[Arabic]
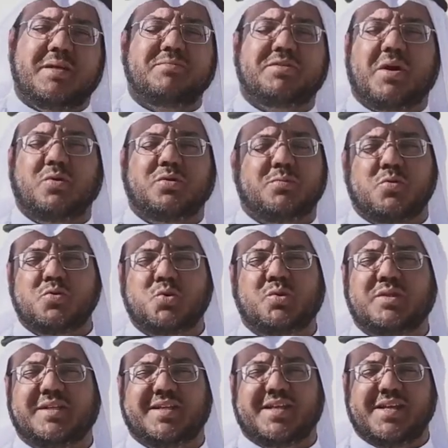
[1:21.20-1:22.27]
لم تعد
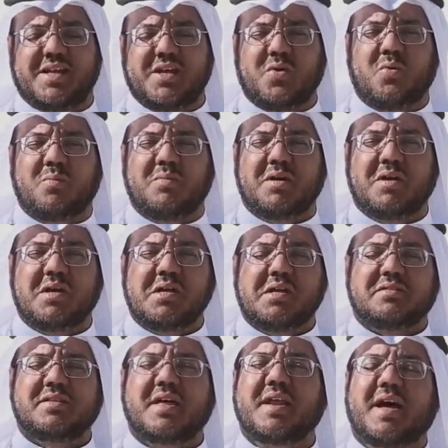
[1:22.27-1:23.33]
موجودة اليوم
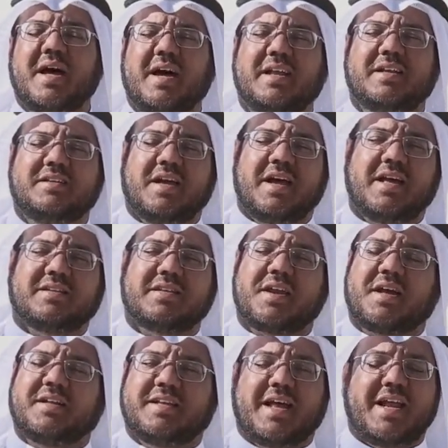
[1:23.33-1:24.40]

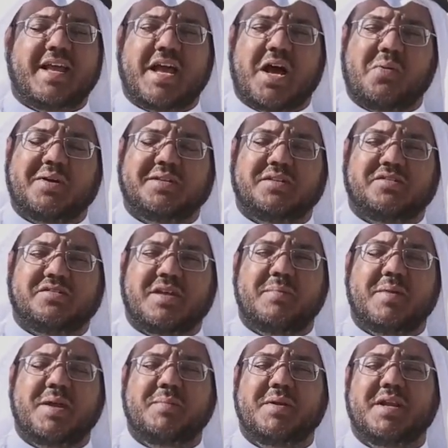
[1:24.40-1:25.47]
طرأت عليها عواد
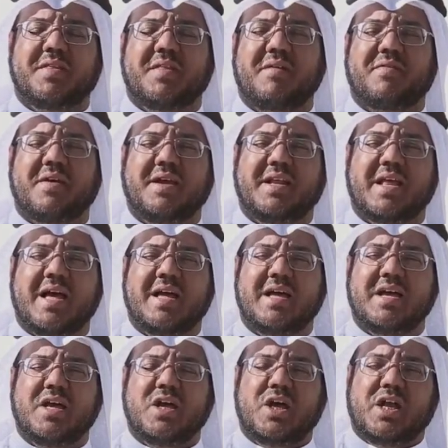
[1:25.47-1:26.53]
الزمن بالإضافة إلى
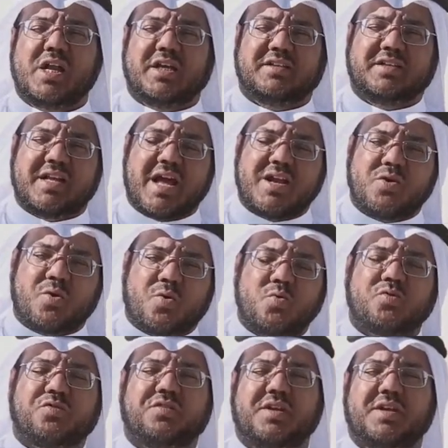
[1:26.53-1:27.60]
الاحتلال
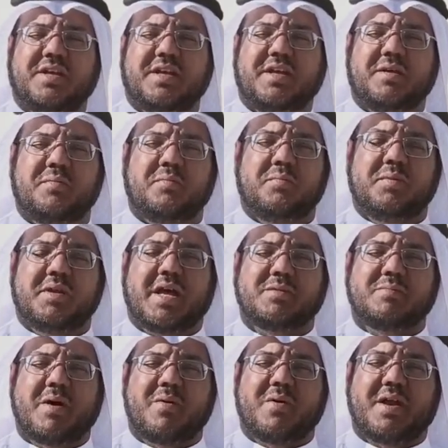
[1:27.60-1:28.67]
الروسي
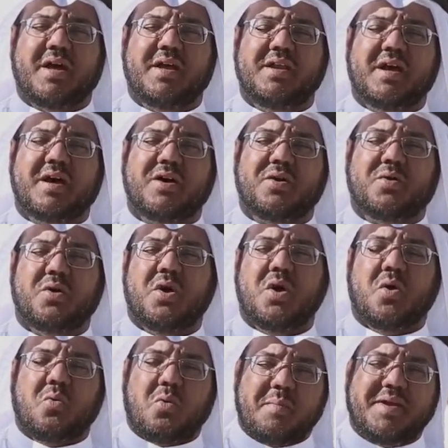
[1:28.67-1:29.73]
لبلاد ما وراء النهر
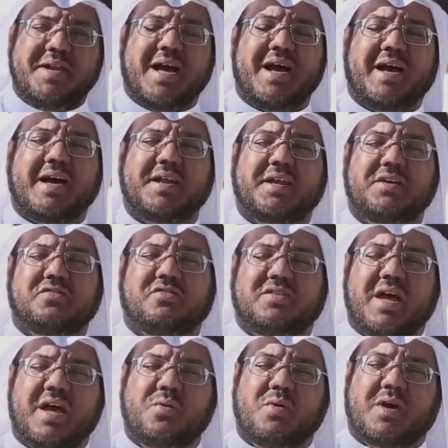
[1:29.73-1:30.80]
ومنها
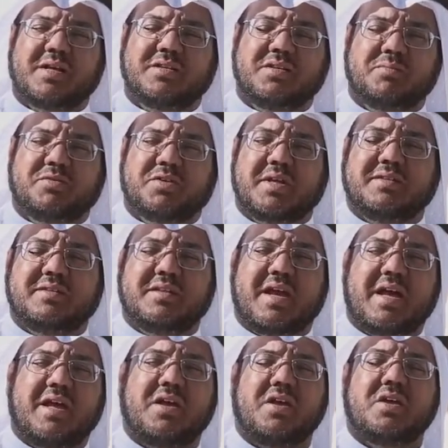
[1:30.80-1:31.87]
قرقستان وقد
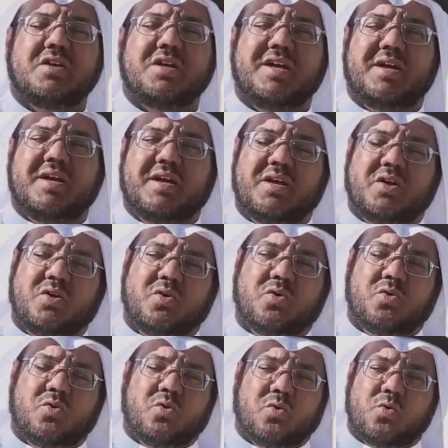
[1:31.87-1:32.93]
امتد آه،
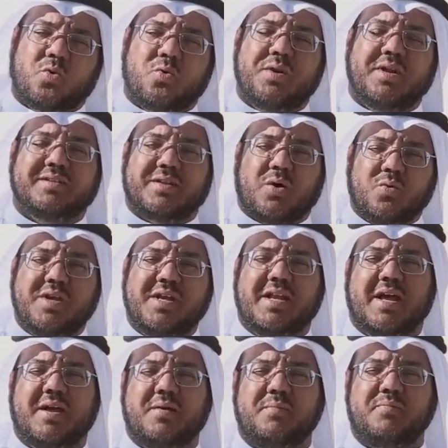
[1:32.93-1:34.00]
قرونا
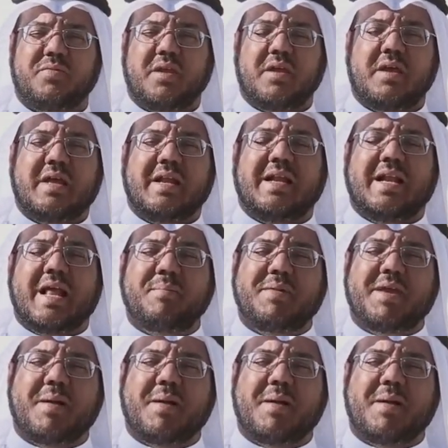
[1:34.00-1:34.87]
طويلة لم